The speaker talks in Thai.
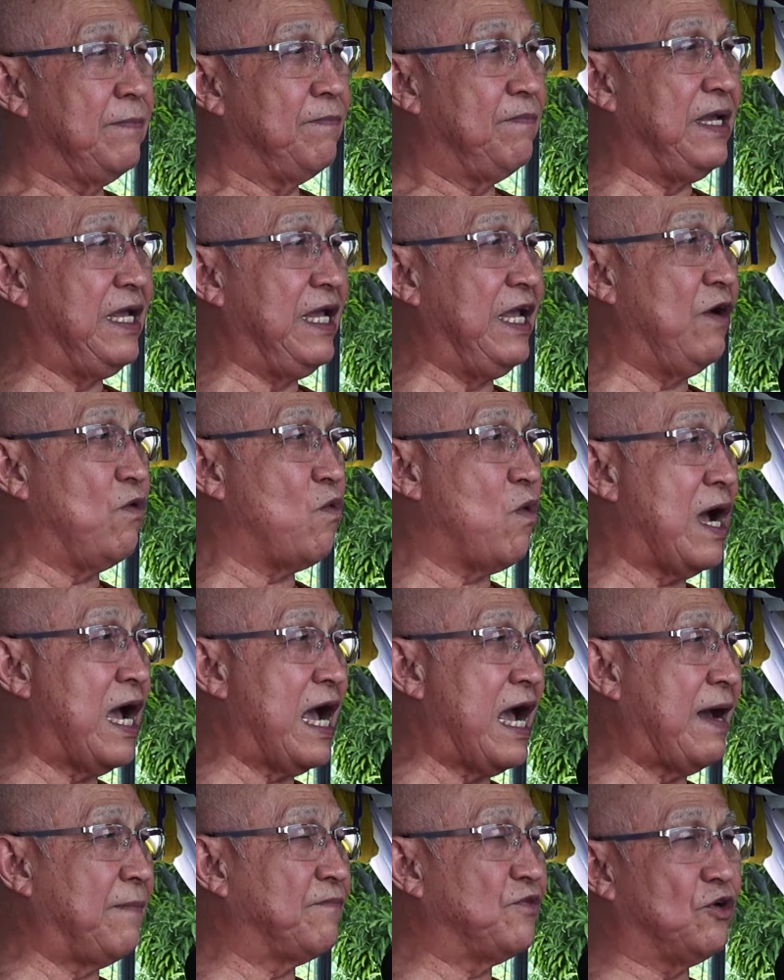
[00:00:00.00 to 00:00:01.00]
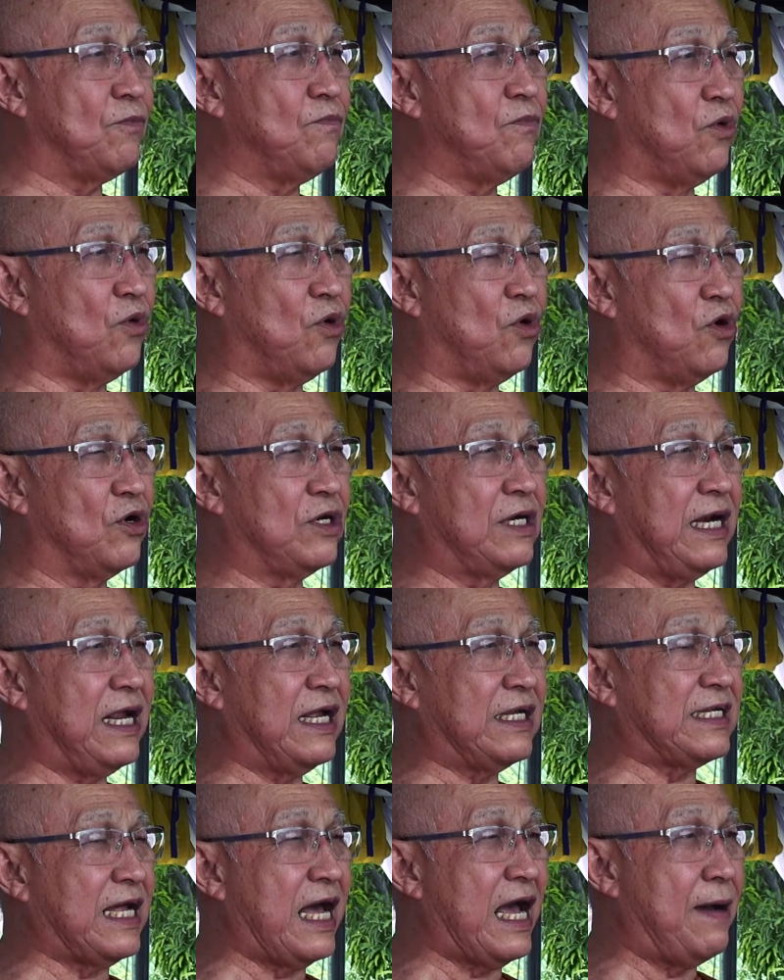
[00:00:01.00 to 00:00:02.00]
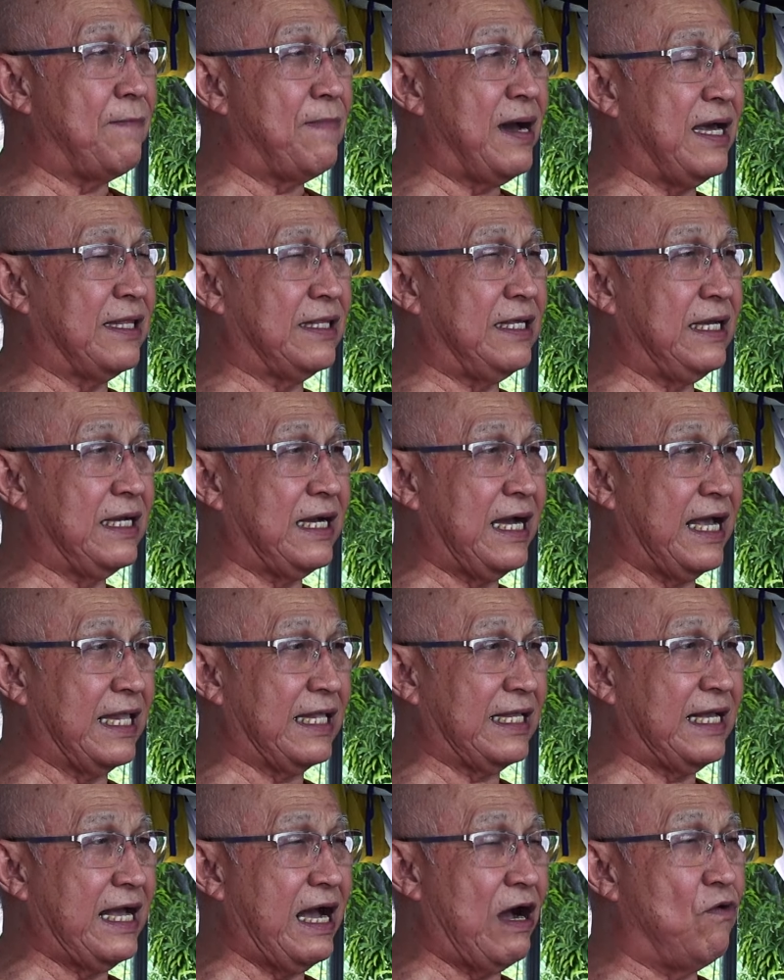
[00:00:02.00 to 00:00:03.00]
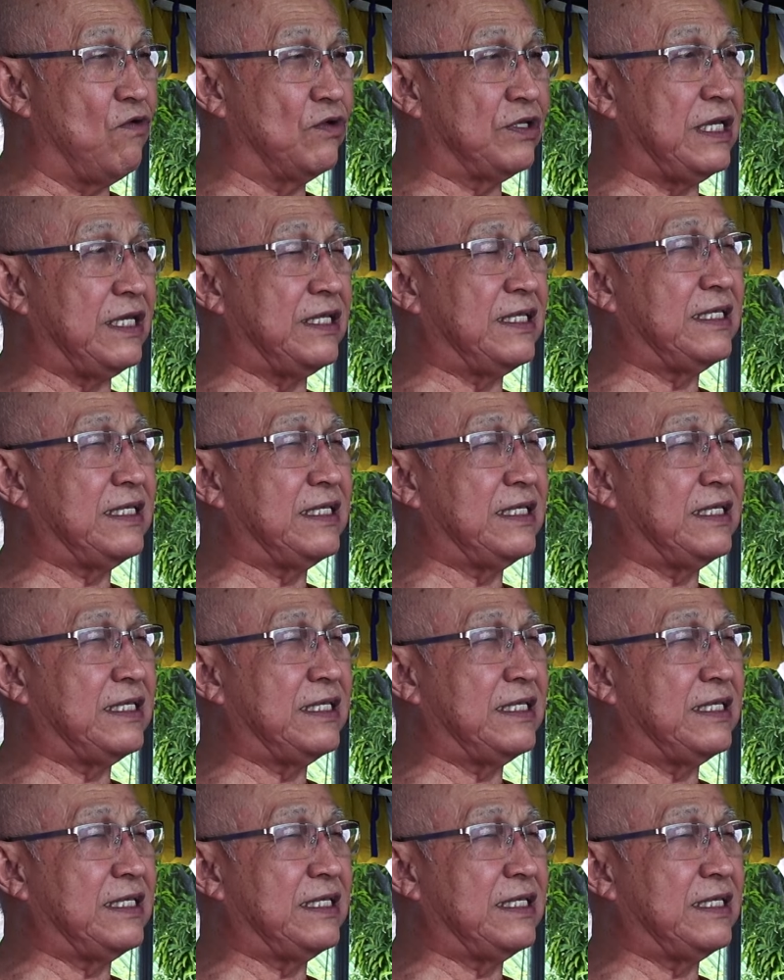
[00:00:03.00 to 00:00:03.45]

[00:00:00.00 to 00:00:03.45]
มีความสมบูรณ์และสามารถที่ขัดเกลาจิต